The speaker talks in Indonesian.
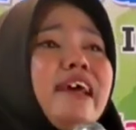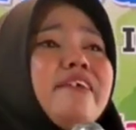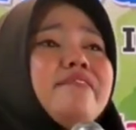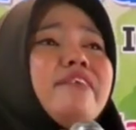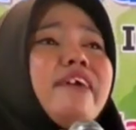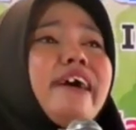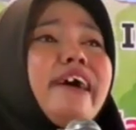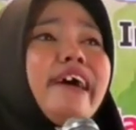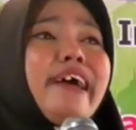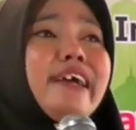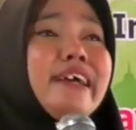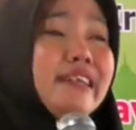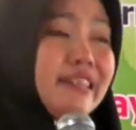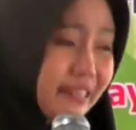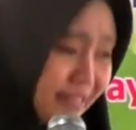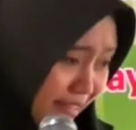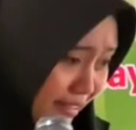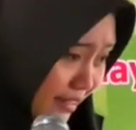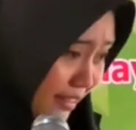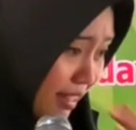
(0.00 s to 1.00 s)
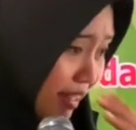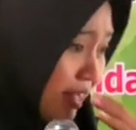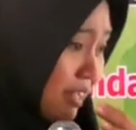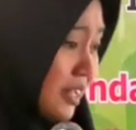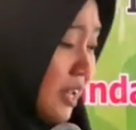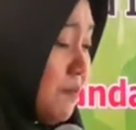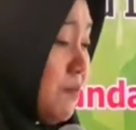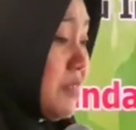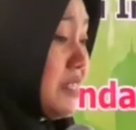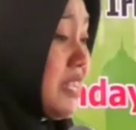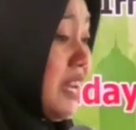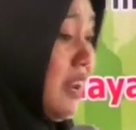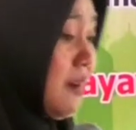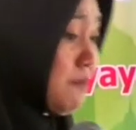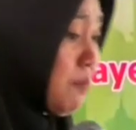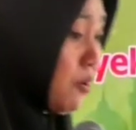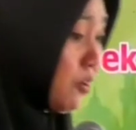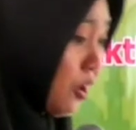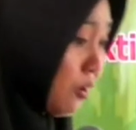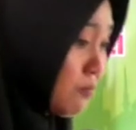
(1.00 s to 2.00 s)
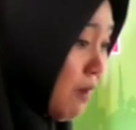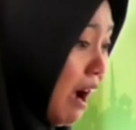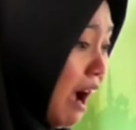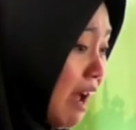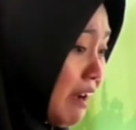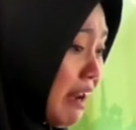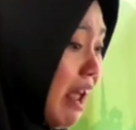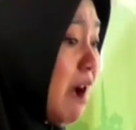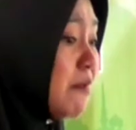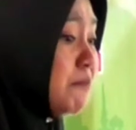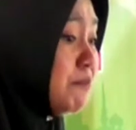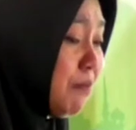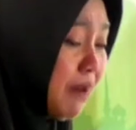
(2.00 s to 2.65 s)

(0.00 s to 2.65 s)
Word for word: dewek ke bocah nang pondok mangan